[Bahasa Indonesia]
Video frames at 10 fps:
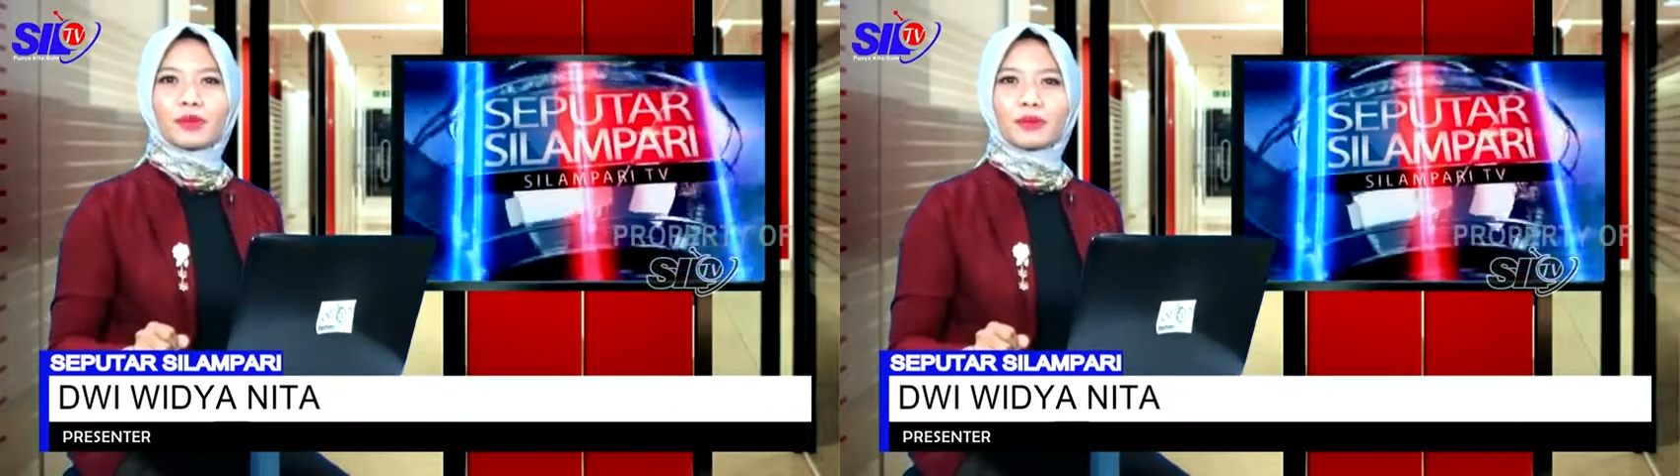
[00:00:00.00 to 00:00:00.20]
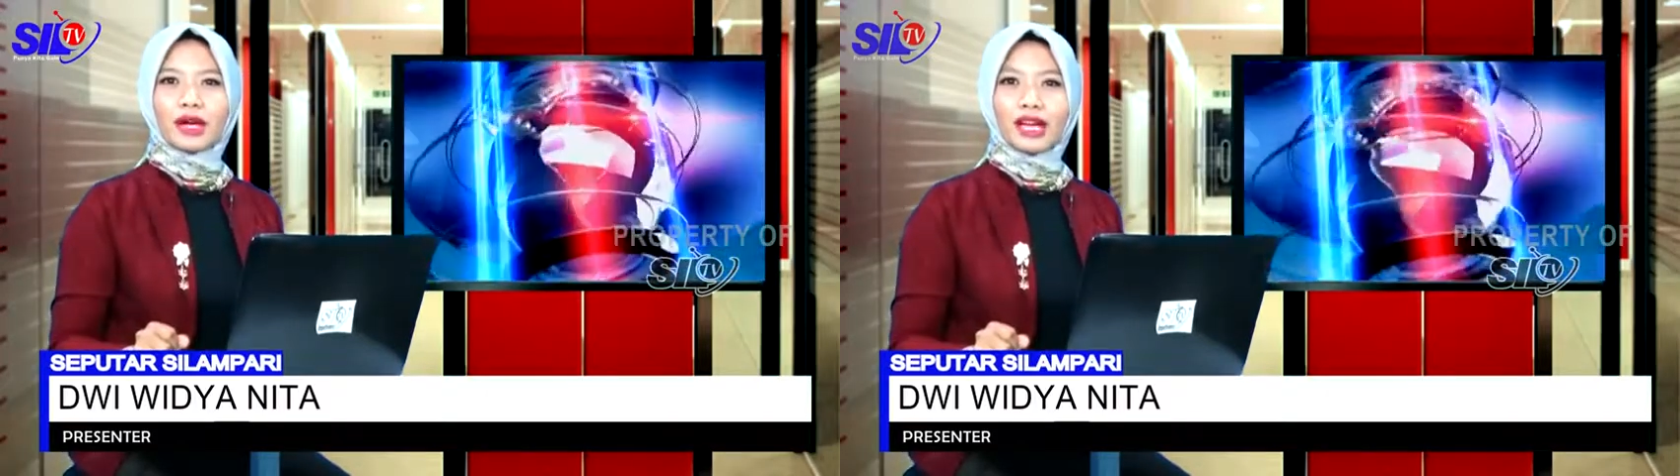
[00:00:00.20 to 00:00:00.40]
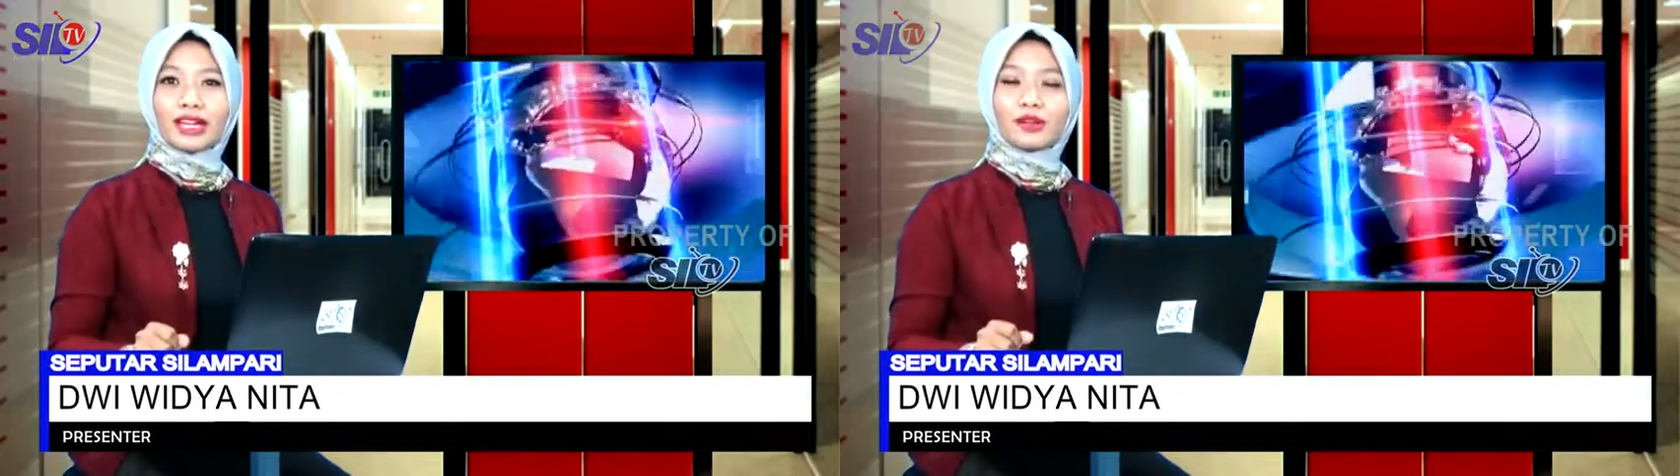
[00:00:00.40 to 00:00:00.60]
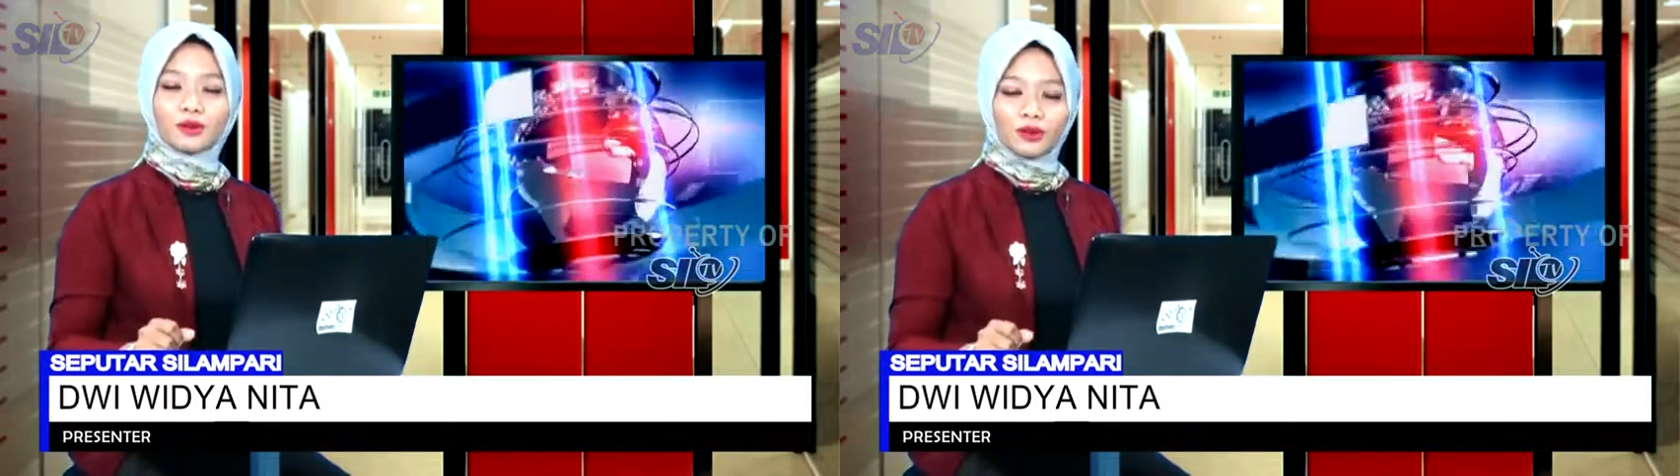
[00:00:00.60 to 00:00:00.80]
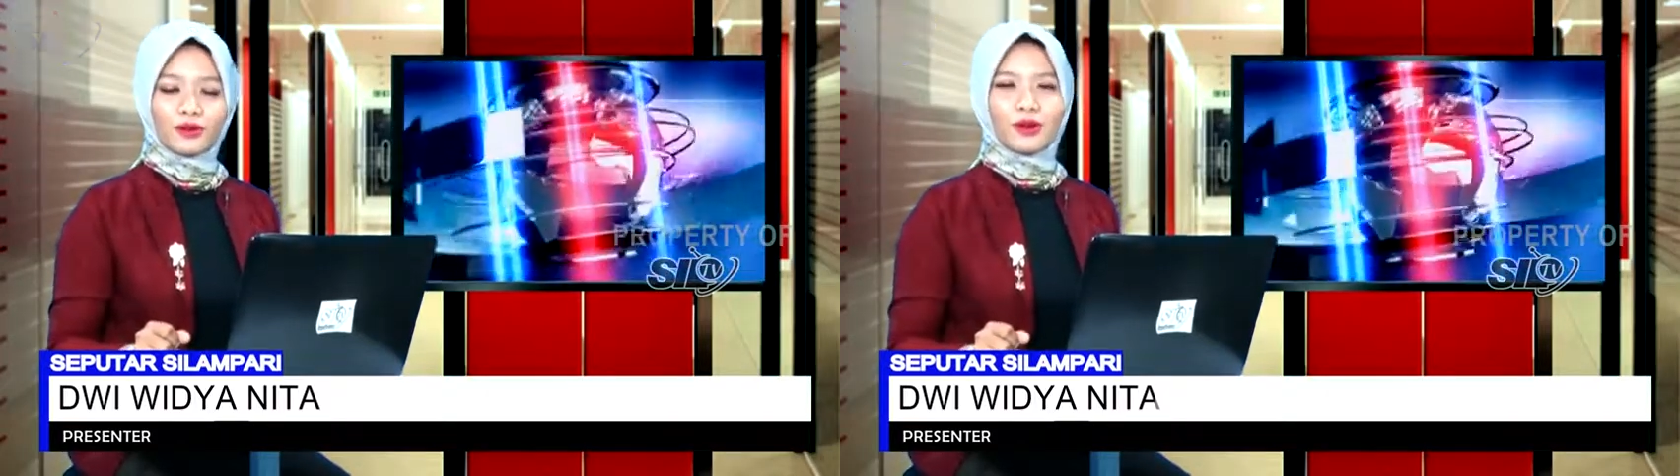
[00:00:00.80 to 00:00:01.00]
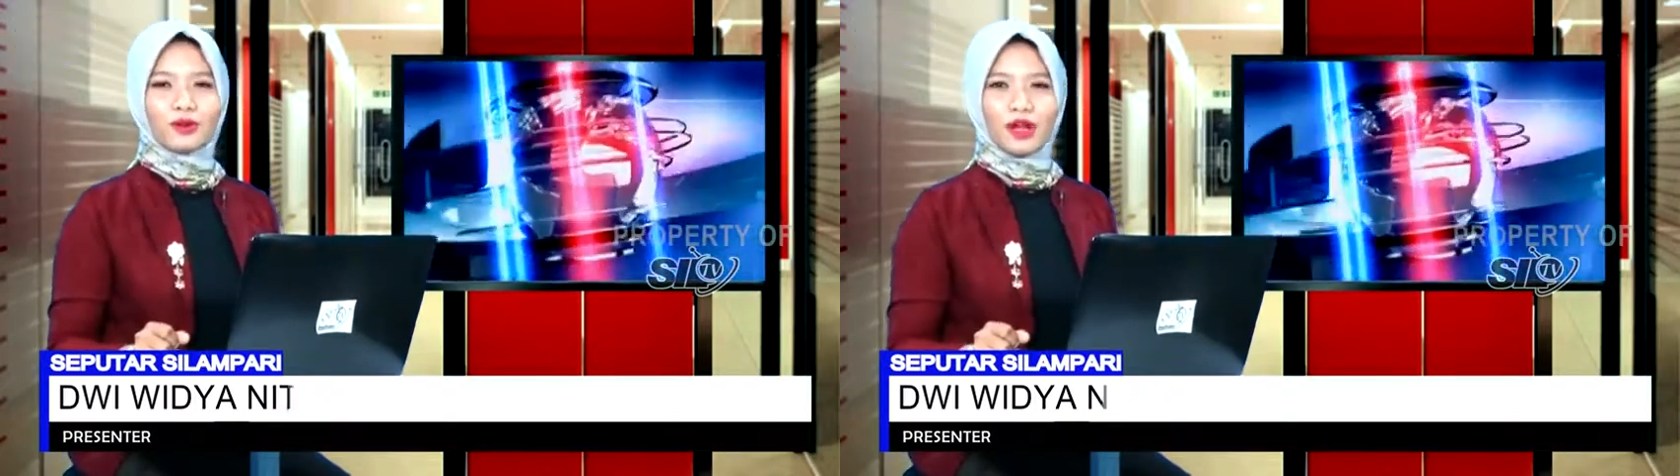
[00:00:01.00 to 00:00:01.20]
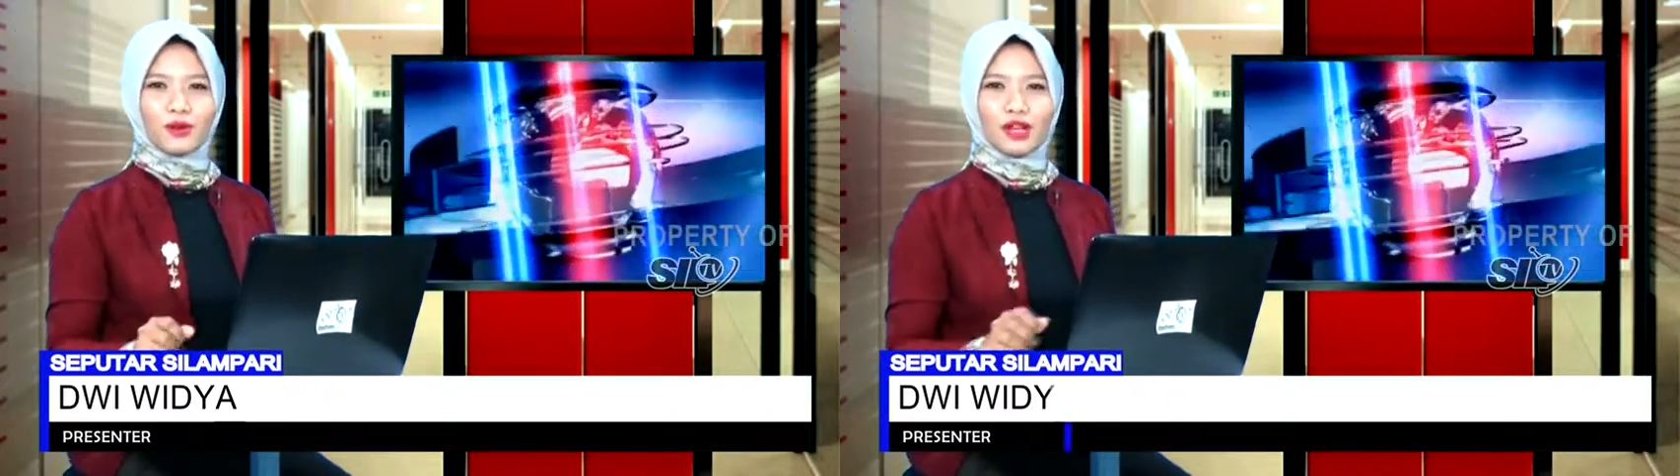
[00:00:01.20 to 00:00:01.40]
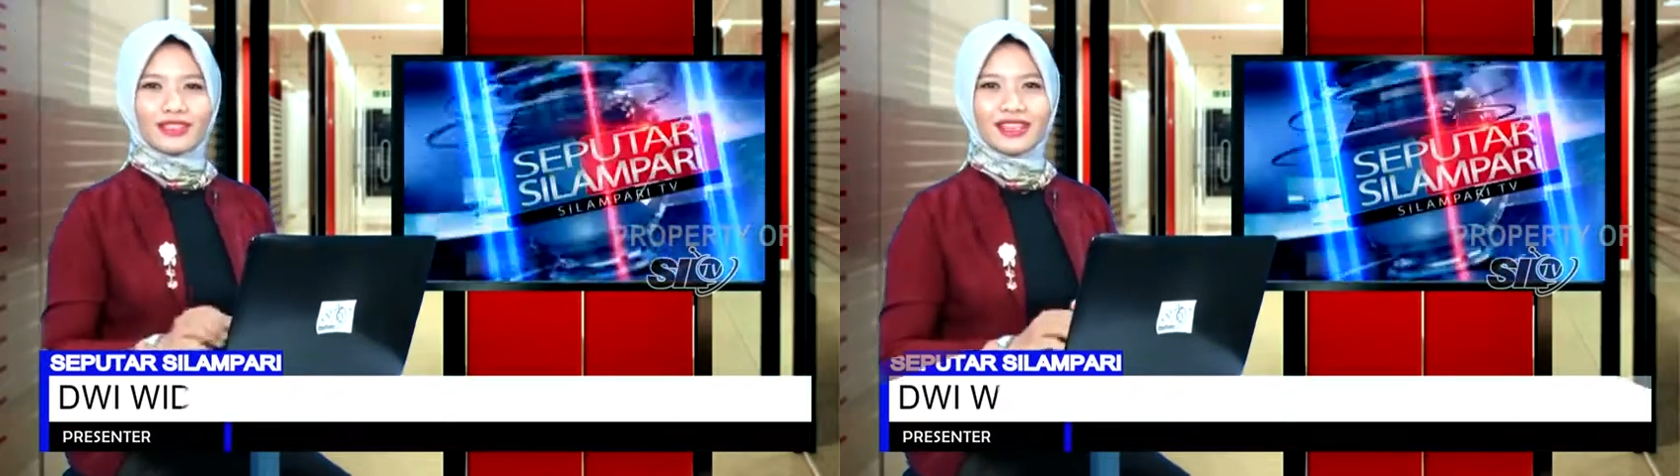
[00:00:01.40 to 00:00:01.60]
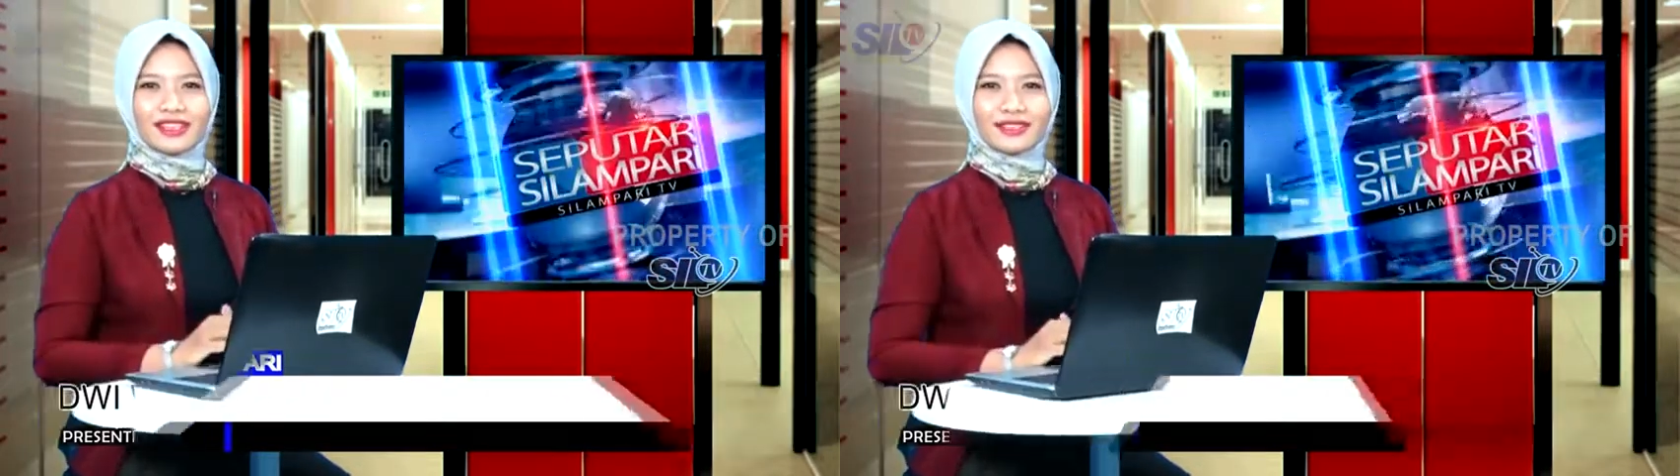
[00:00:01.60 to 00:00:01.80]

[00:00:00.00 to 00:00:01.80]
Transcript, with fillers: menu makanan untuk berbuka puasa.